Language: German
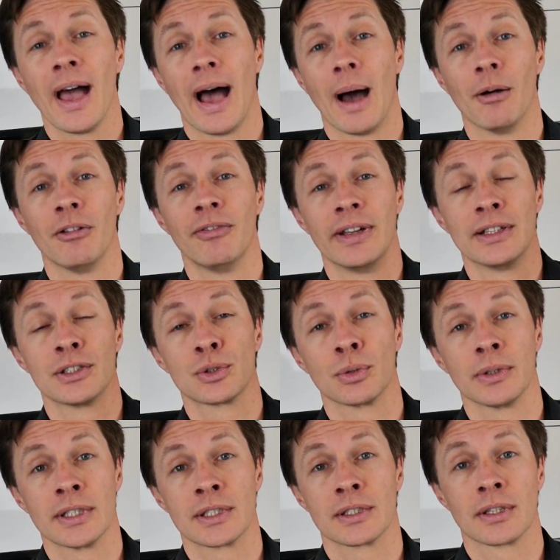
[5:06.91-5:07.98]
Aber wenn du
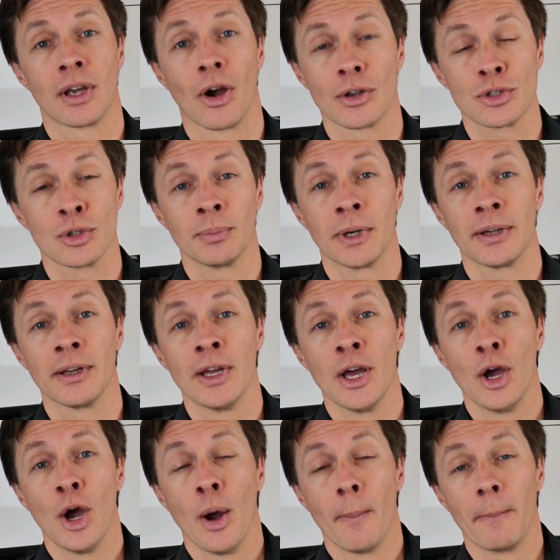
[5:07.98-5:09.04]
jetzt Hausnummer
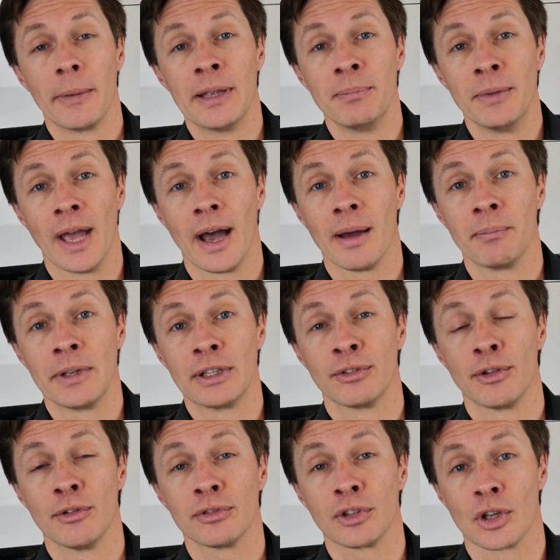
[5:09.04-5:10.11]
im Jahr mit
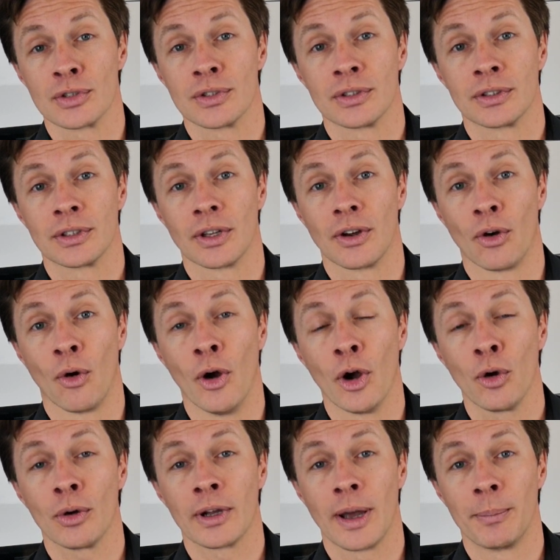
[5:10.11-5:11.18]
5000 Euro
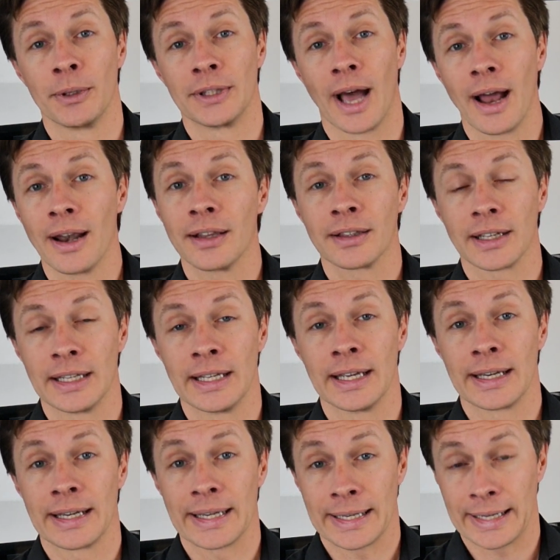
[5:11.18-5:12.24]
Euro Kapitalerträge
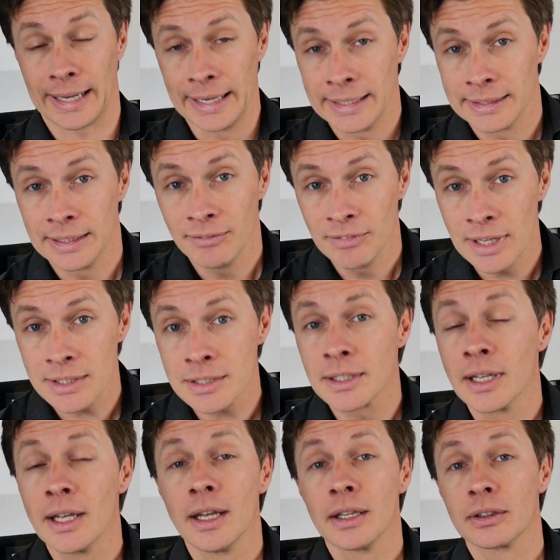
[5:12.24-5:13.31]
rechnen wirst,
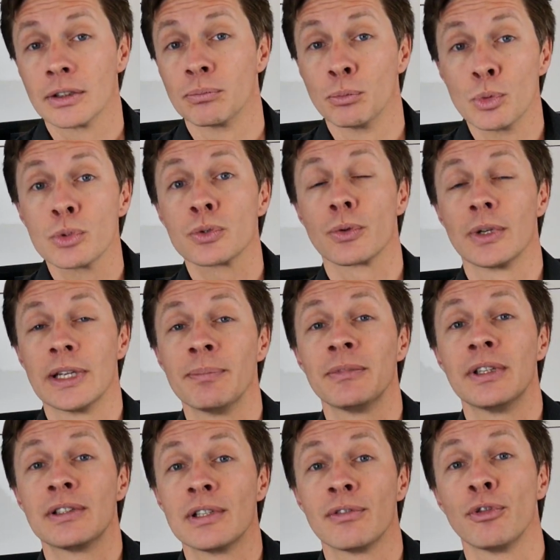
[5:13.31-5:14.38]
dann musst du eben
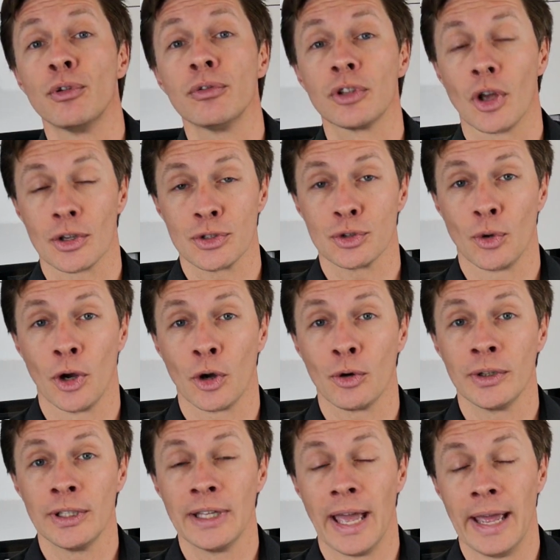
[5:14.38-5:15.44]
diese 5000 Euro
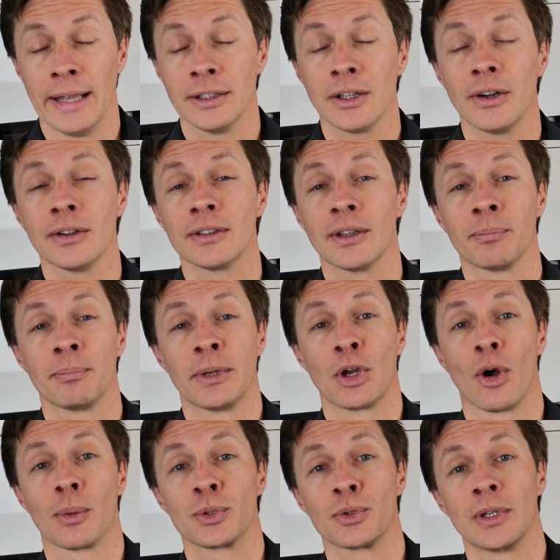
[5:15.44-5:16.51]
hier eintragen, dann
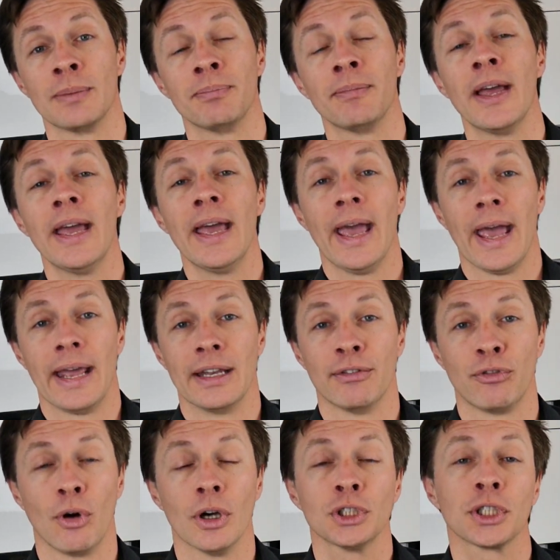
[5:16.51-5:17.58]
bekommst du eben eine
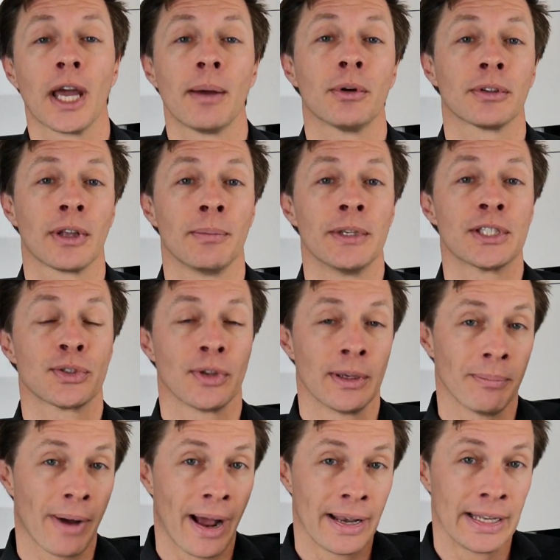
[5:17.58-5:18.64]
Vorschreibung, damit du
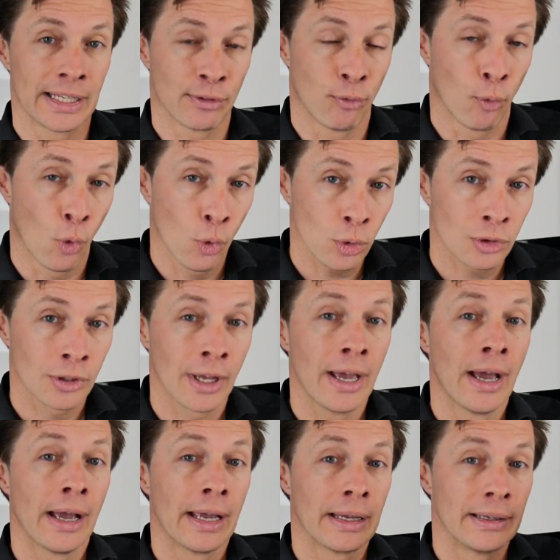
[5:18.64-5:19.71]
eben alle Quote
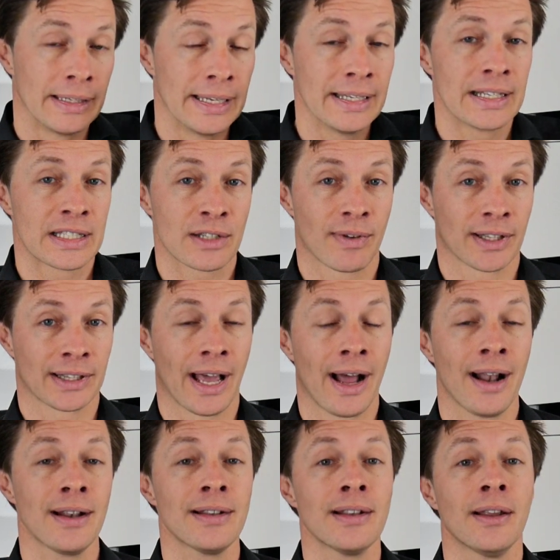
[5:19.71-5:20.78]
jedes
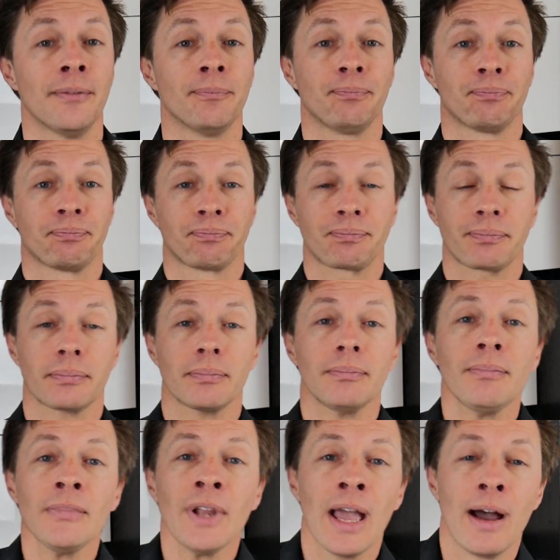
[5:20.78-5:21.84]
Quartal
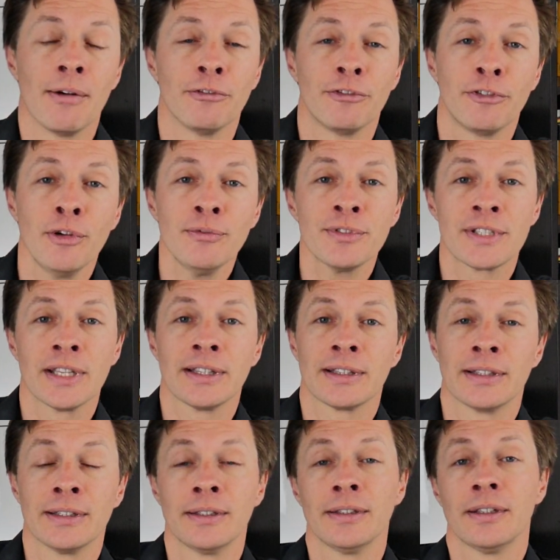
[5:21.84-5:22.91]
am
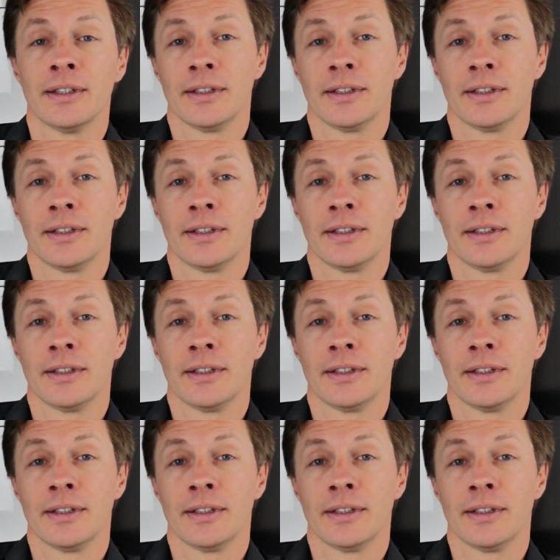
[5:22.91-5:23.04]
15.